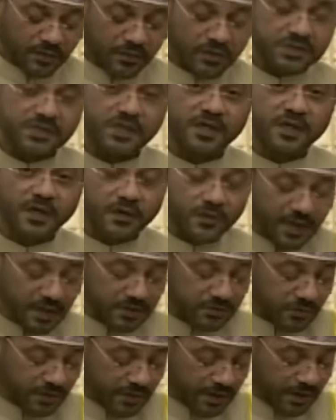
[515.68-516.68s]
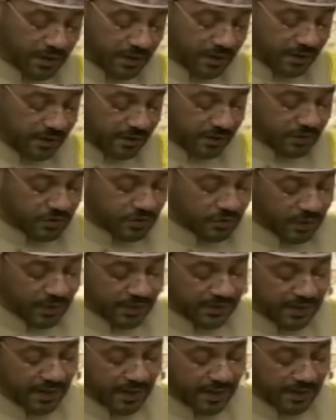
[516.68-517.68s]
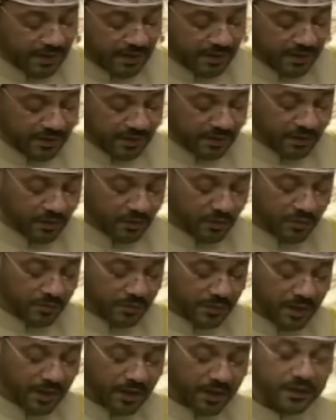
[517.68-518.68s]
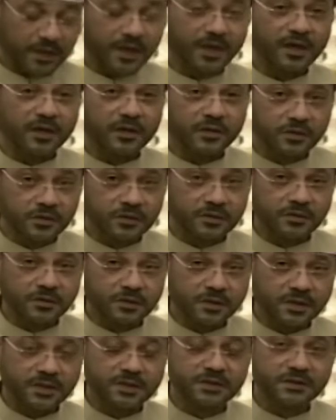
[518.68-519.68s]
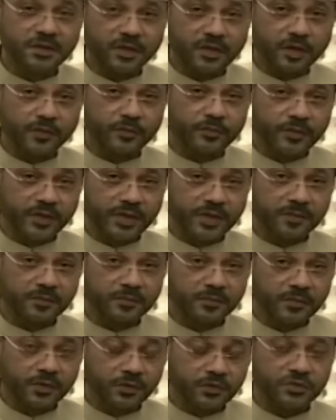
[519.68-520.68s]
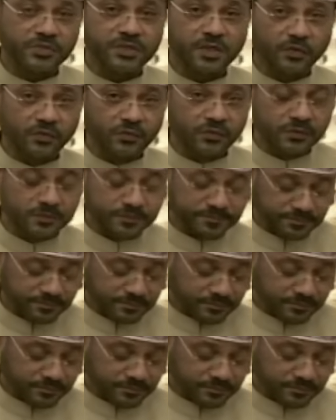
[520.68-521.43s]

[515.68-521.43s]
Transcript: وصلواتنا للشهداء الذين هم أحياء عند ربهم يرزقون